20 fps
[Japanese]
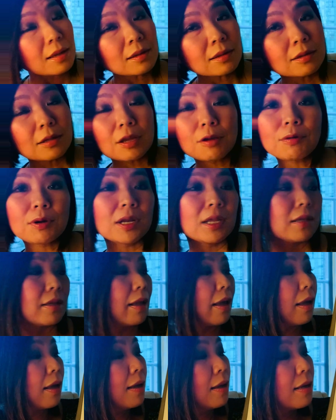て言われ
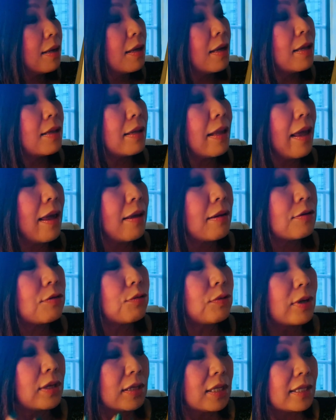て、で、
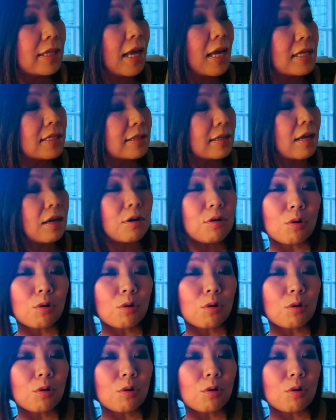それに対して、